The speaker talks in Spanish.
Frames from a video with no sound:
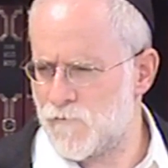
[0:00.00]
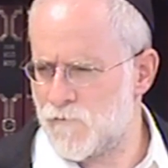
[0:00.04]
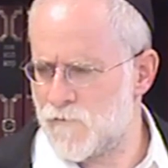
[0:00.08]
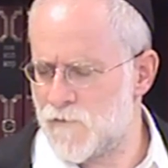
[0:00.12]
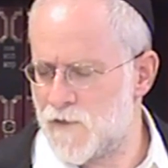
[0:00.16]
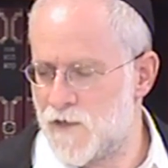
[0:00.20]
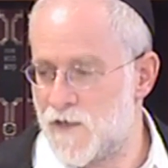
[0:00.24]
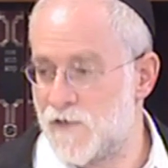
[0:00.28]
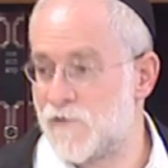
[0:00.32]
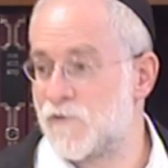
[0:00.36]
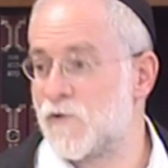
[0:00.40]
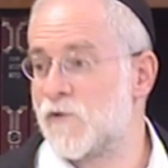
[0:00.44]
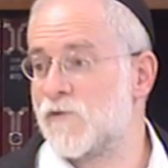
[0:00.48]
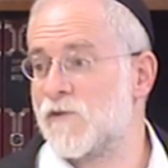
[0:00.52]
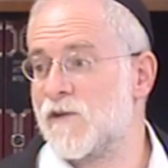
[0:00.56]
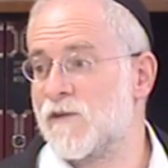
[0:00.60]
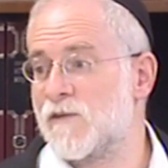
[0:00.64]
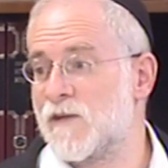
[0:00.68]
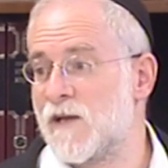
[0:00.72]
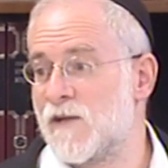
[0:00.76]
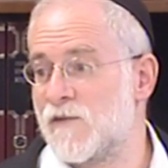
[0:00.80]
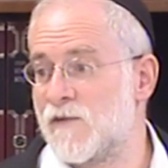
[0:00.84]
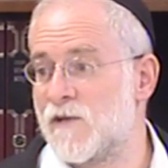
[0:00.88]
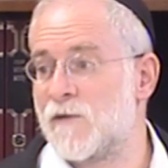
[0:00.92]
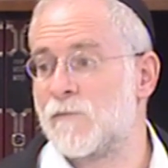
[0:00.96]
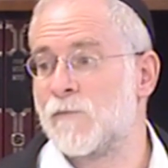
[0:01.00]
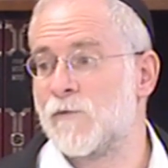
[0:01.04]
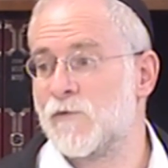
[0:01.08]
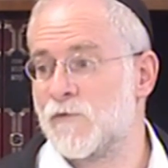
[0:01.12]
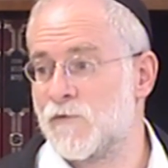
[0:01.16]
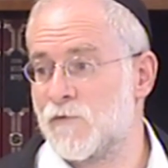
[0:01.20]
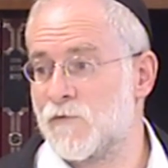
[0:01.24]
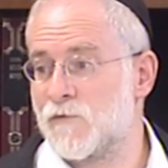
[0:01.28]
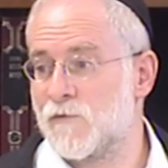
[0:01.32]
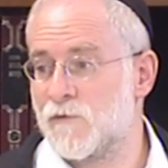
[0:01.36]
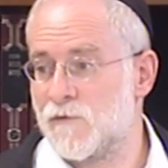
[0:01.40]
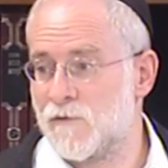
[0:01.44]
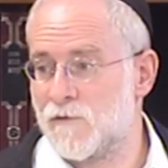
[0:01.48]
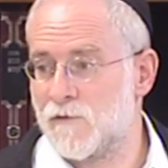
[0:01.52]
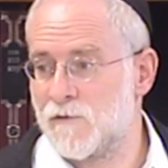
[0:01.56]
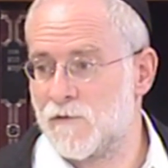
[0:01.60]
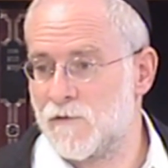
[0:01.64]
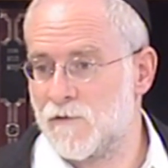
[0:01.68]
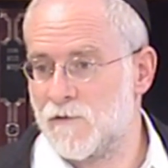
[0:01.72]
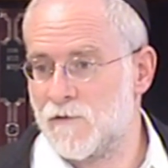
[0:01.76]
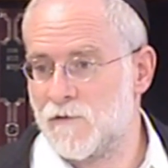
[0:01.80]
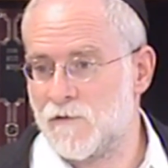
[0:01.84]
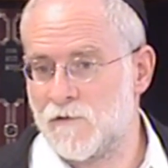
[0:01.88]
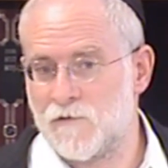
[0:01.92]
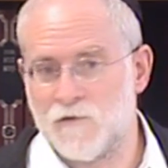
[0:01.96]
Entonces, ¿qué hacemos?
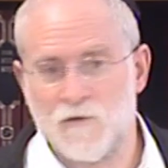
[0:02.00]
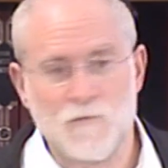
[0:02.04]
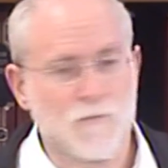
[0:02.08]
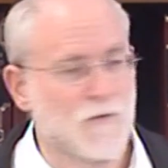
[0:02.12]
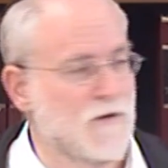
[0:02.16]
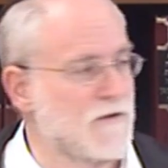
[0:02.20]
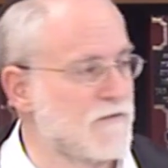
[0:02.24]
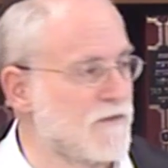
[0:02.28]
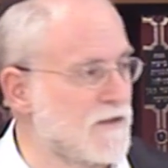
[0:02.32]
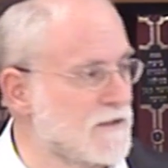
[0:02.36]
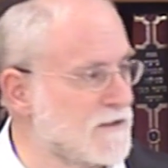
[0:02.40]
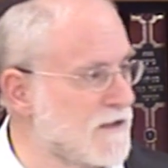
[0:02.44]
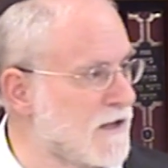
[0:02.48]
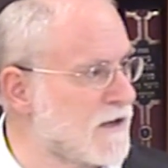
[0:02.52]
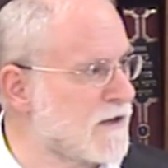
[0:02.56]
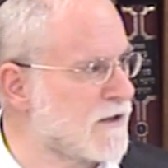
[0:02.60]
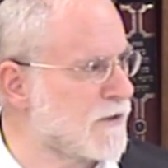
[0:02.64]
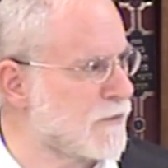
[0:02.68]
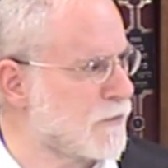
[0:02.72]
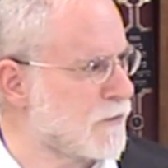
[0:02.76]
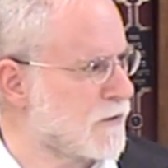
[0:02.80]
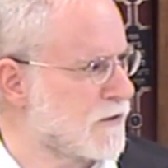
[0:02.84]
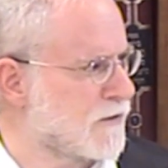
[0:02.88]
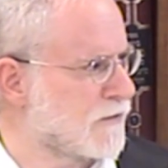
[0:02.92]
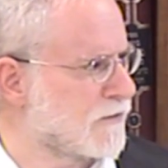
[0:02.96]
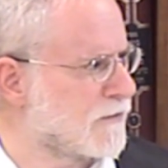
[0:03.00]
No puede faltar ni uno.